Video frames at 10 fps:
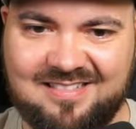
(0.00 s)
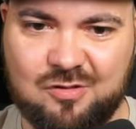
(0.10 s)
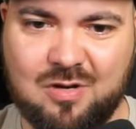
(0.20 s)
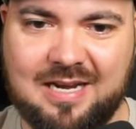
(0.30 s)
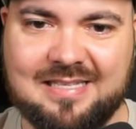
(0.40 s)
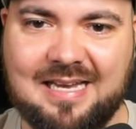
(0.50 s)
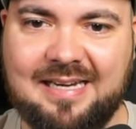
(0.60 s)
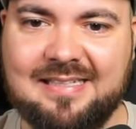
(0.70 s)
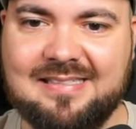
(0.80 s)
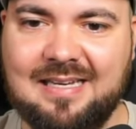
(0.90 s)
Sogar das Ei
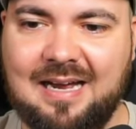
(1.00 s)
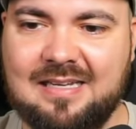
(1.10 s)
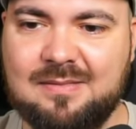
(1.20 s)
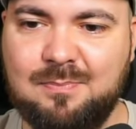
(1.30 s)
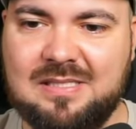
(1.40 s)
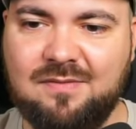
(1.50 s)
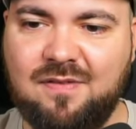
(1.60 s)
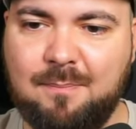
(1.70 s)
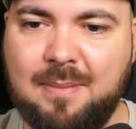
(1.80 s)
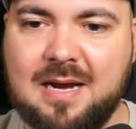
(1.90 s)
ist hier alles ein bisschen
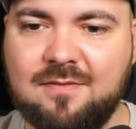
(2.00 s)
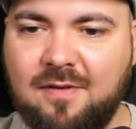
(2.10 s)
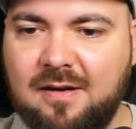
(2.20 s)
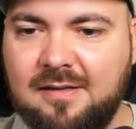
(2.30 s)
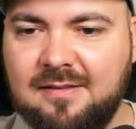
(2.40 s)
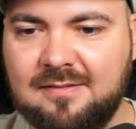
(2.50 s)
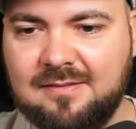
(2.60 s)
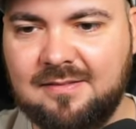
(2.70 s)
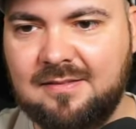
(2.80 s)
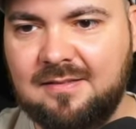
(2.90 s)
verbackt, weil
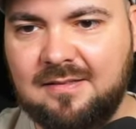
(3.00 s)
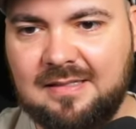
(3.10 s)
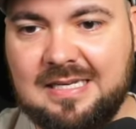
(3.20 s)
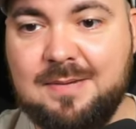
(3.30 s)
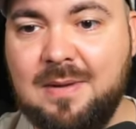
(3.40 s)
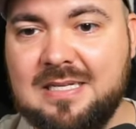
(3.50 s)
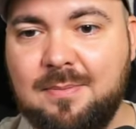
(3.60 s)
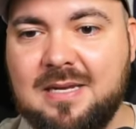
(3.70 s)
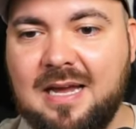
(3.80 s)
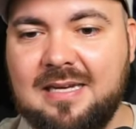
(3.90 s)
niemand
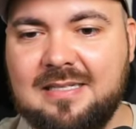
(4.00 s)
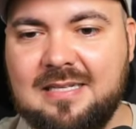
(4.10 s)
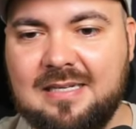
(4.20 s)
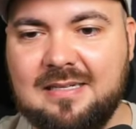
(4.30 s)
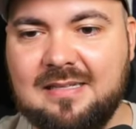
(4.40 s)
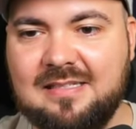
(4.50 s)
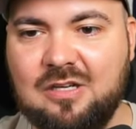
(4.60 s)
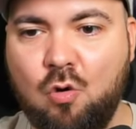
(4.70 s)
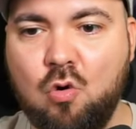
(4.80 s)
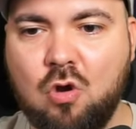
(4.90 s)
damit gerechnet hätte, dass ich hier
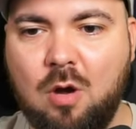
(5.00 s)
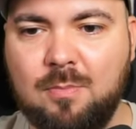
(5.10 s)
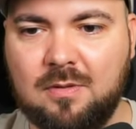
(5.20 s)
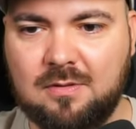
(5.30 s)
hochkomme.